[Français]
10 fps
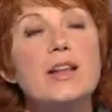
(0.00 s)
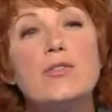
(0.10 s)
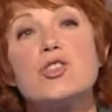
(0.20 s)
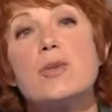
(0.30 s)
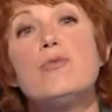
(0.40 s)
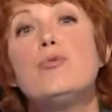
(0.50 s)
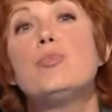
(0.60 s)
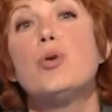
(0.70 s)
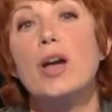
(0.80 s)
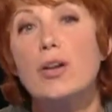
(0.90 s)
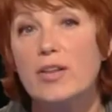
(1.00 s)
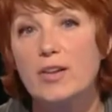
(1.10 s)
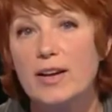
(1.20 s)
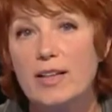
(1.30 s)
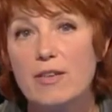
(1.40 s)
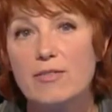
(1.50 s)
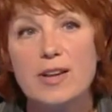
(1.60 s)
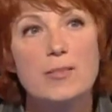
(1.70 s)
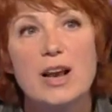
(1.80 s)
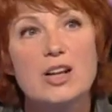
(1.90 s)
télé. Enfin, j'ai jamais vu pleurer en train de regarder un
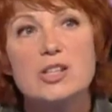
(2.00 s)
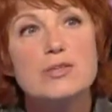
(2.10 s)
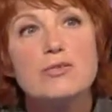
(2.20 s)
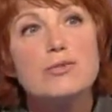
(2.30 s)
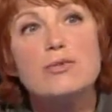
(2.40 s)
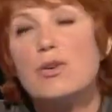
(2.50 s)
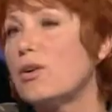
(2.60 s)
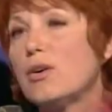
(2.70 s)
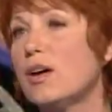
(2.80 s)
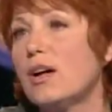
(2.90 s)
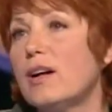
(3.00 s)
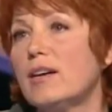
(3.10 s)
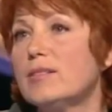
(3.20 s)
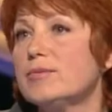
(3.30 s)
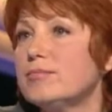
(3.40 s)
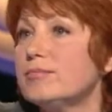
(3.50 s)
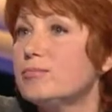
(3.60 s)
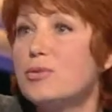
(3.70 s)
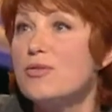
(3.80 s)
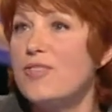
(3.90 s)
film, et là je l'ai vu
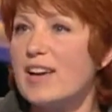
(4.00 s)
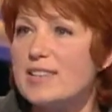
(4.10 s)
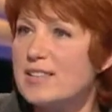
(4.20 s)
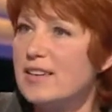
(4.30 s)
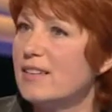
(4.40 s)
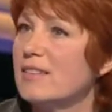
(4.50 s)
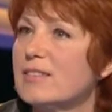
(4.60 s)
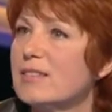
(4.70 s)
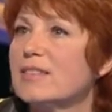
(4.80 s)
bouleversé euh,